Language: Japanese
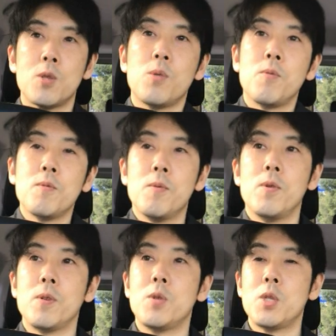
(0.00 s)
ちょっと僕
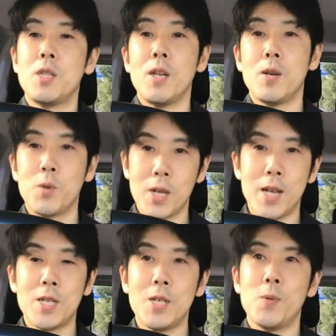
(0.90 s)
も言って繰り
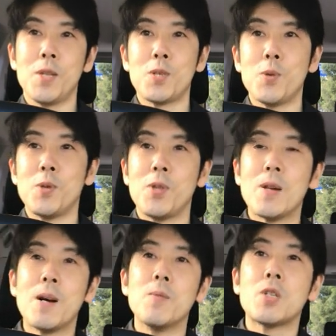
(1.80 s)
返し同じこと言って
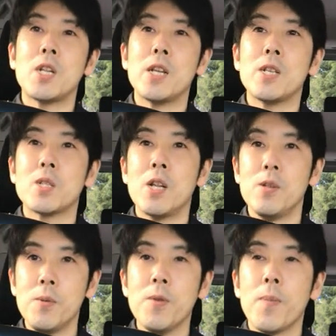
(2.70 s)
るかもしれないですけれ
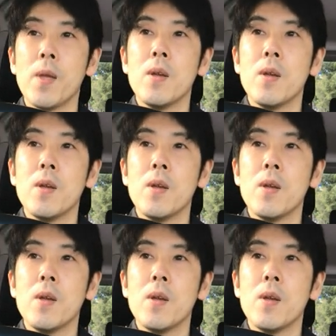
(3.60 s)
ども、